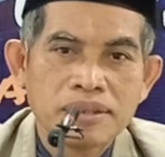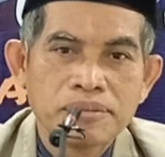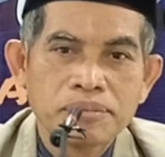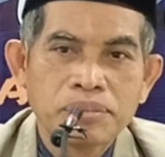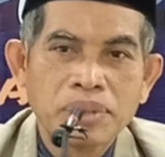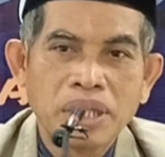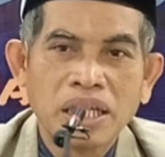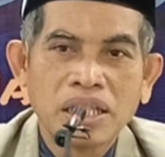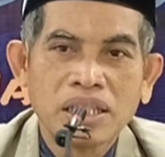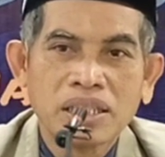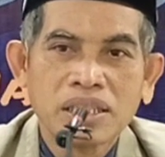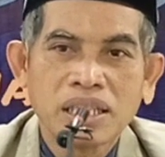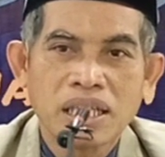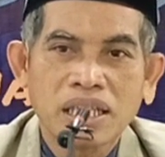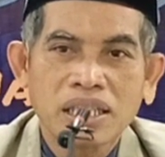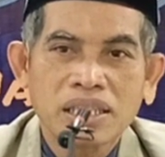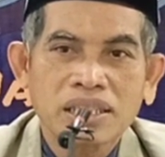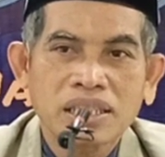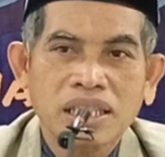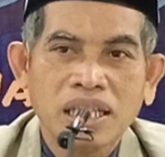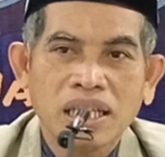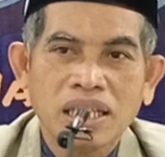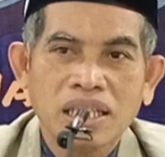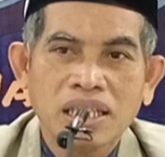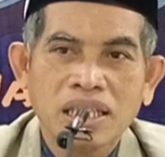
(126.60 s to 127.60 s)
Banyak
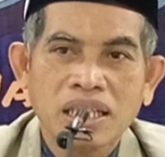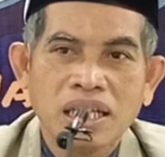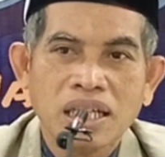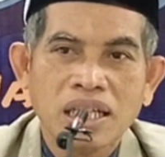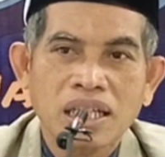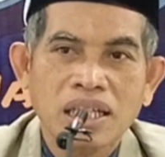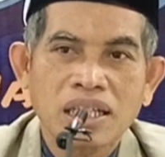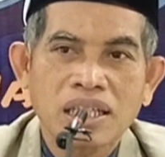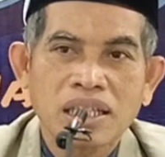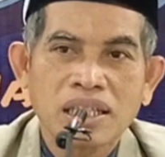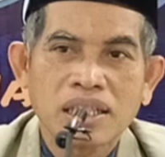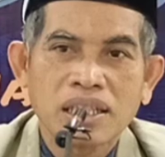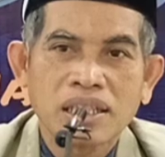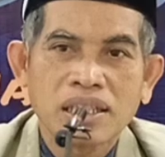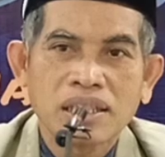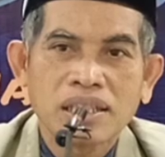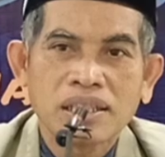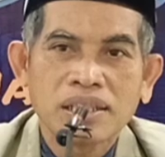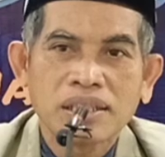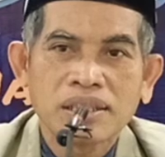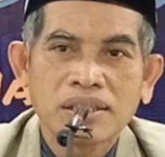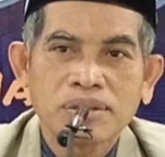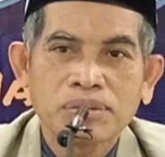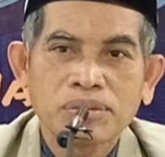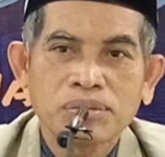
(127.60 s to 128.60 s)
cara
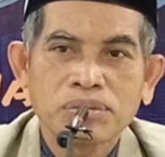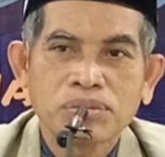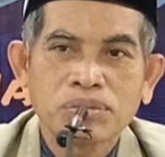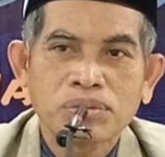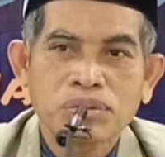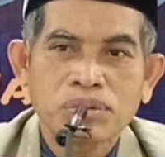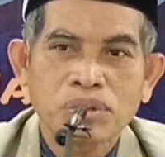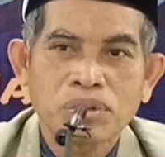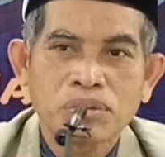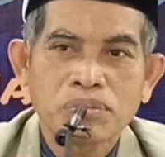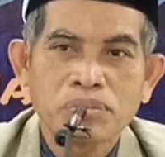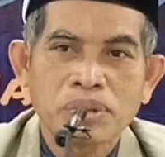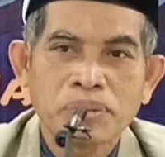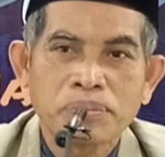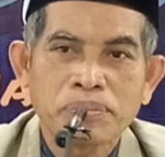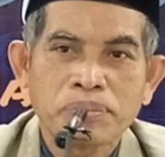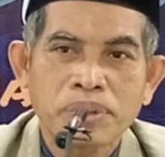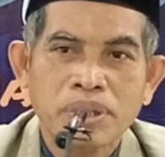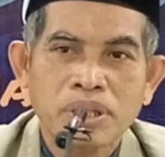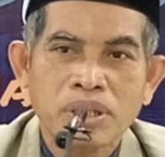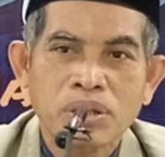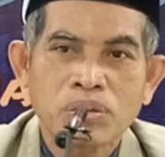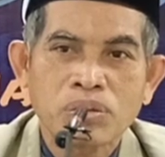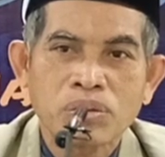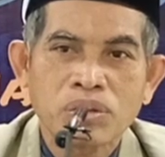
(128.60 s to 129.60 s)
untuk
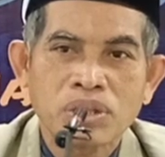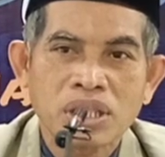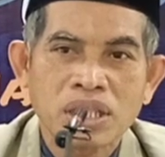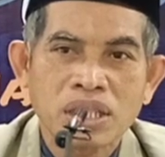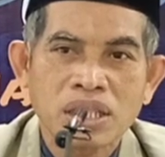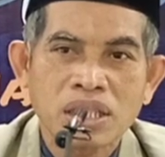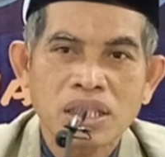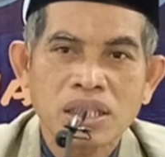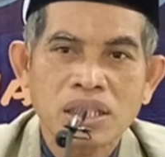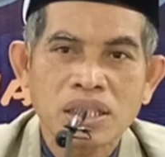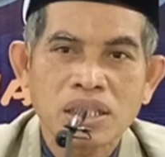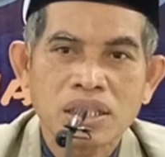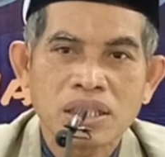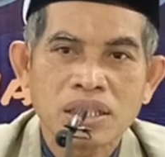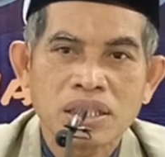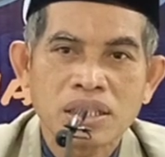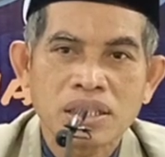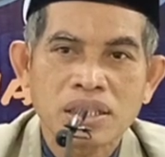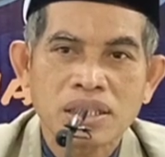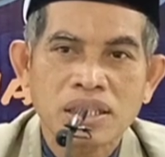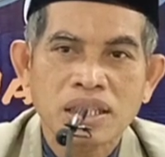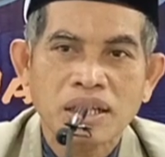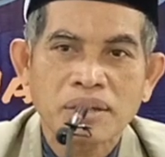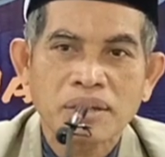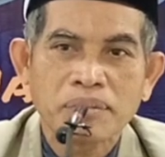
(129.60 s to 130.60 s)
memperoleh
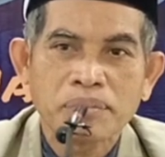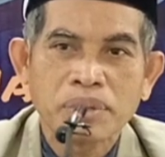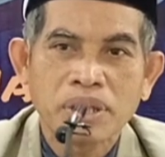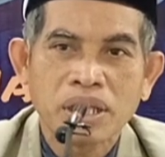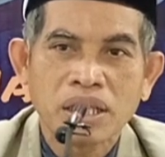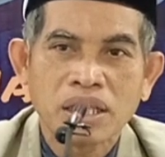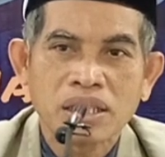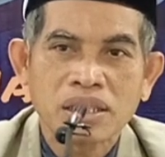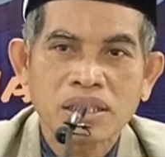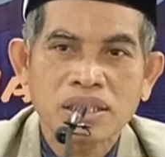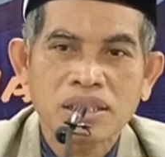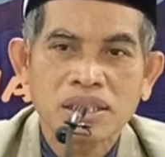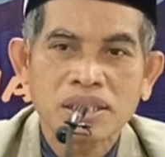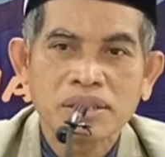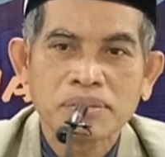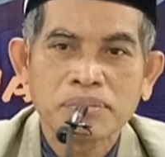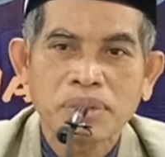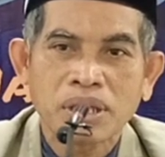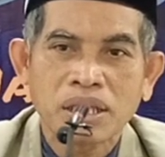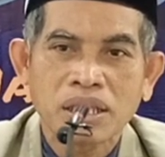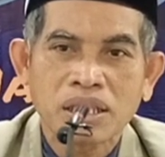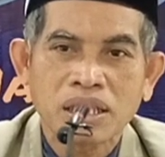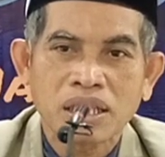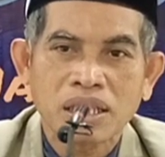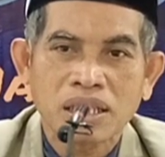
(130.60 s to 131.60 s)
tambahan
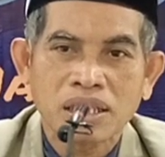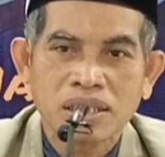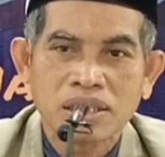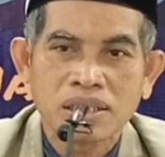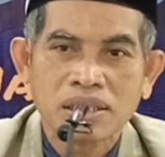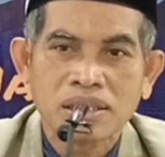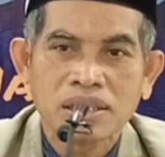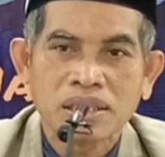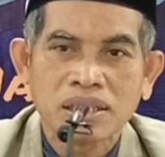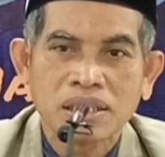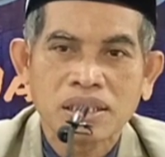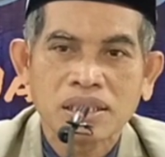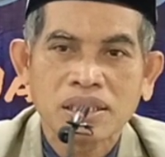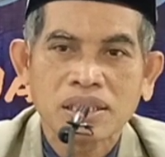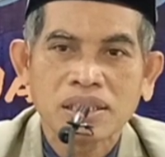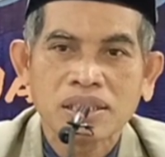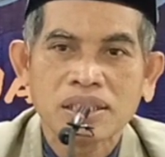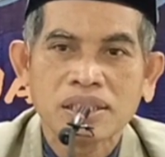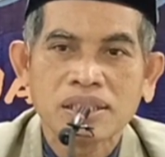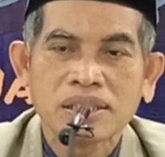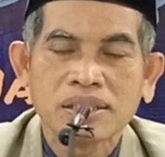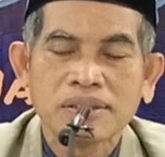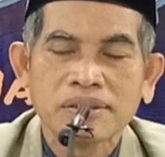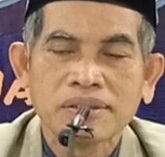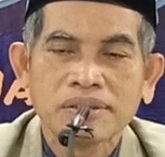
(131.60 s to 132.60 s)
keimanan, ya.
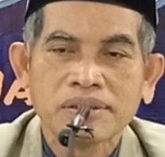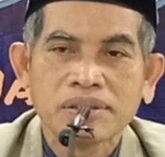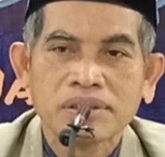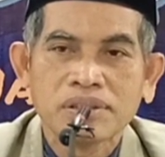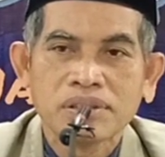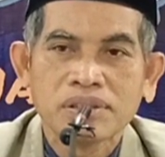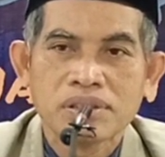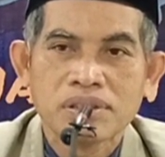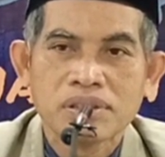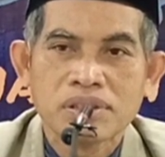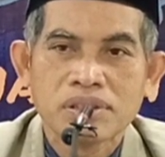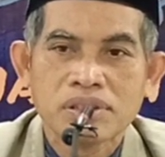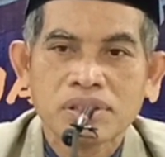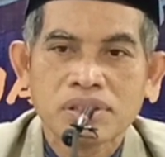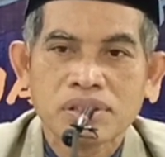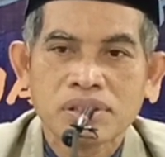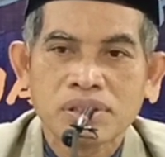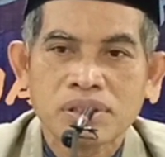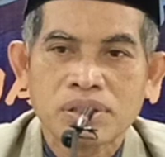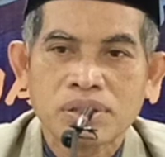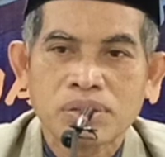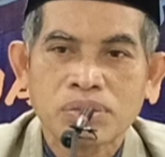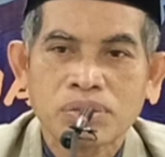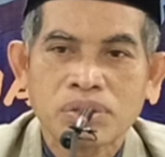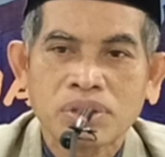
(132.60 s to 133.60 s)

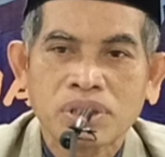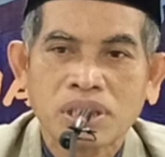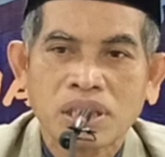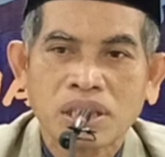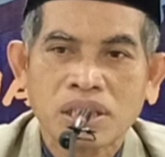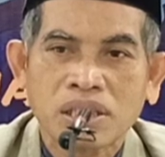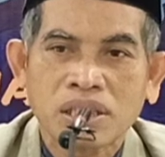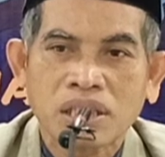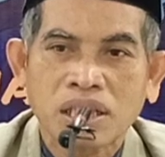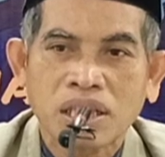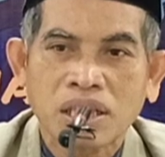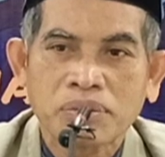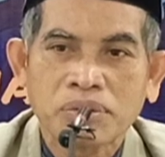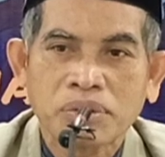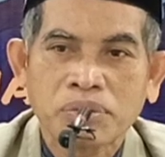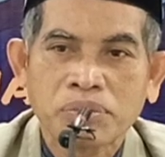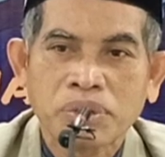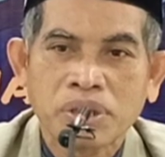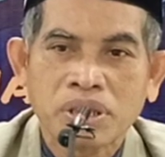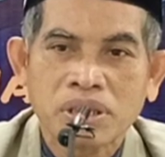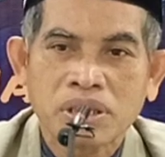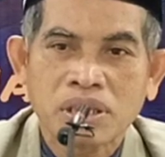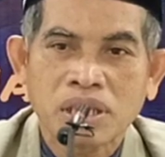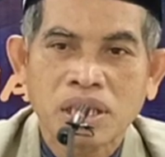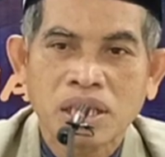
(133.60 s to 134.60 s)
itu dengan cara
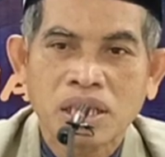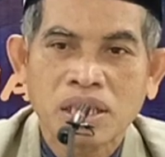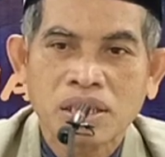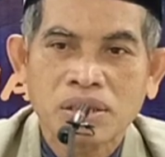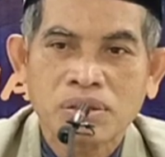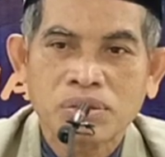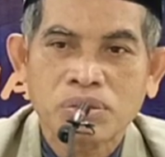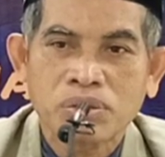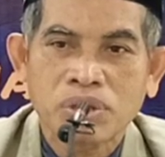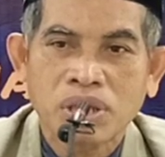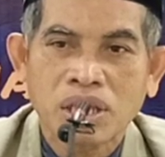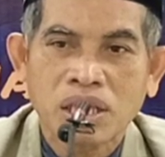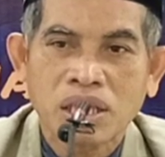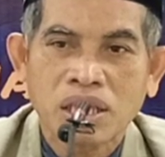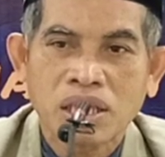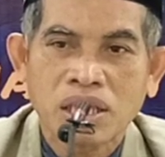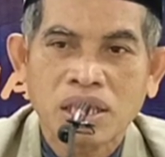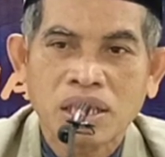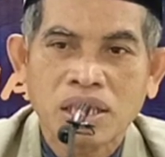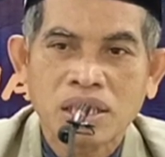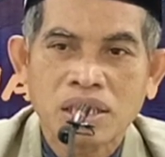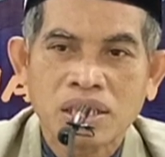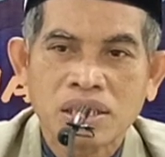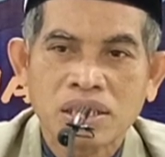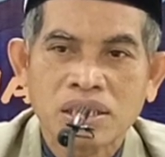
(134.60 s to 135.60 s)
membaca
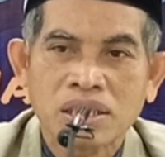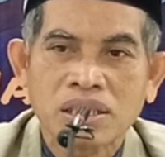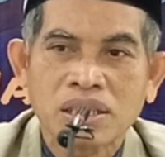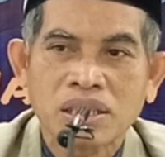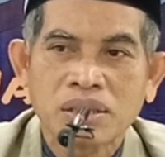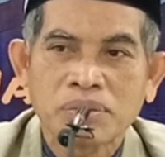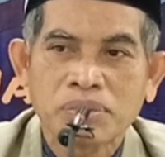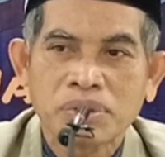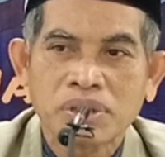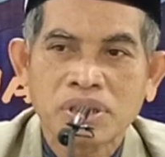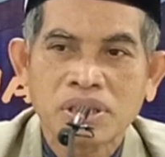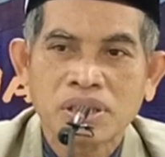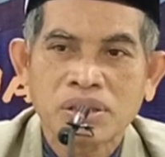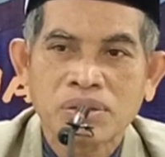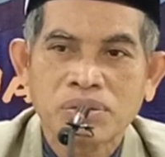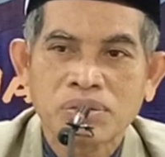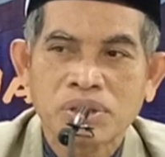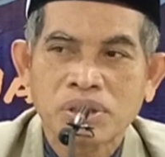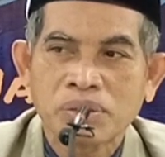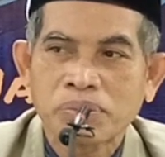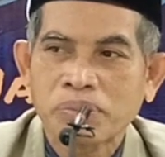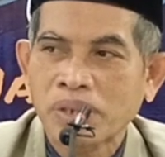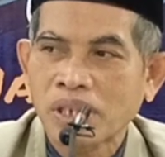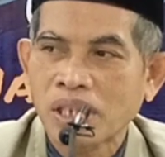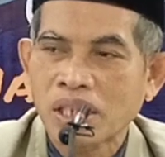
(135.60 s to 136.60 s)
Al-Quran, dengan mengikuti
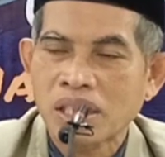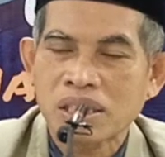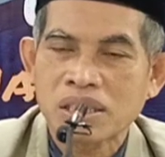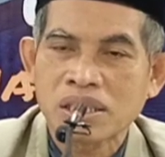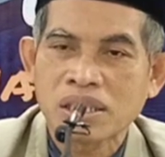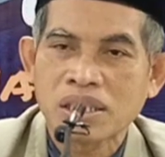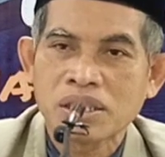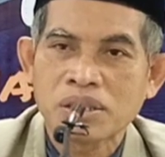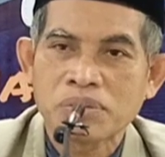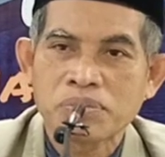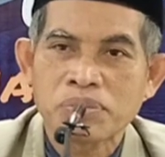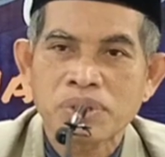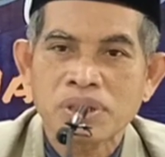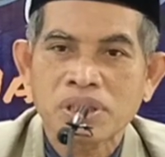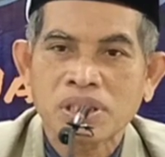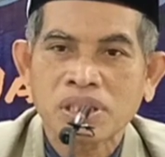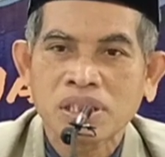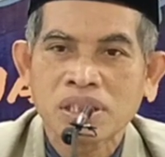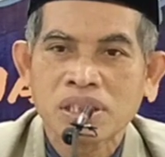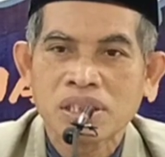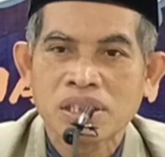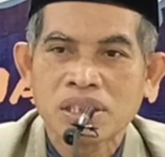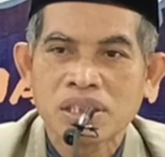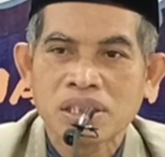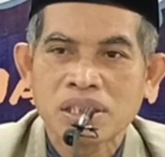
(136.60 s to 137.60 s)
pengajian
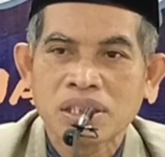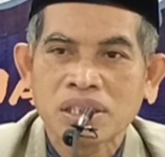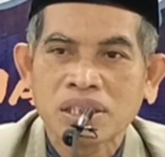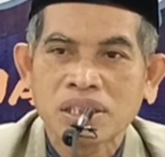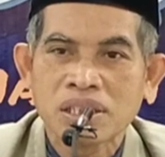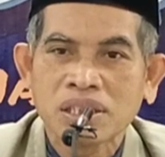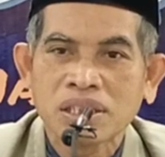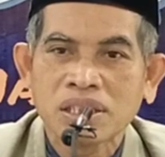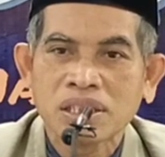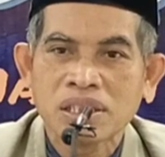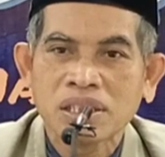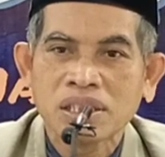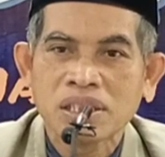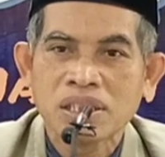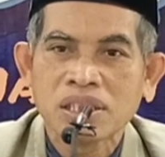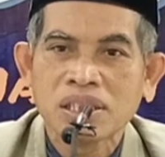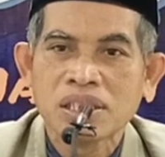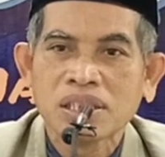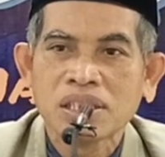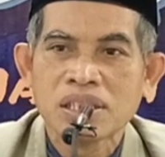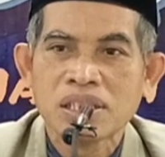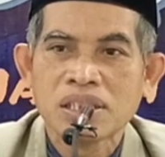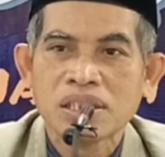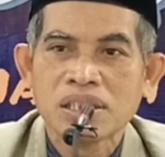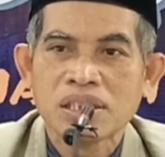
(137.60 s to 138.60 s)
seperti ini,
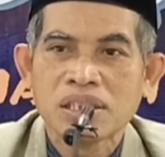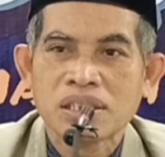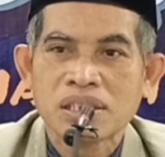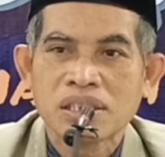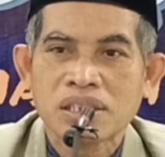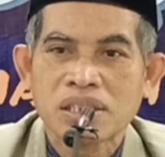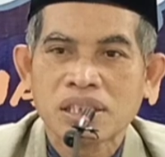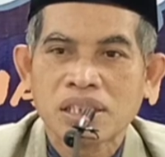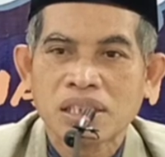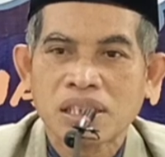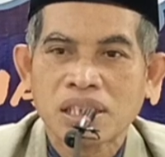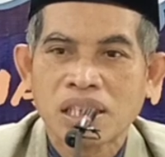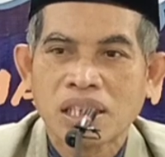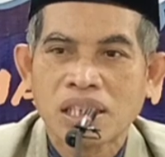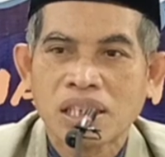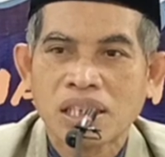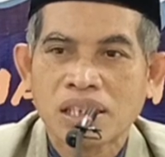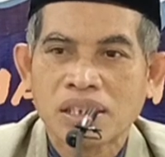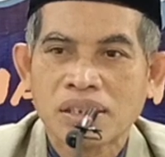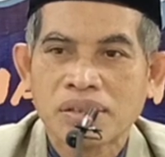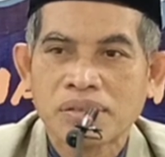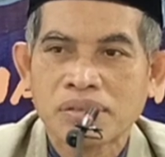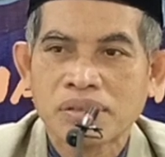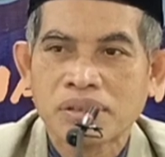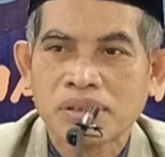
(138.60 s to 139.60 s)

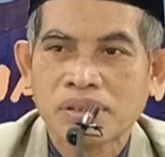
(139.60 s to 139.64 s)
dengan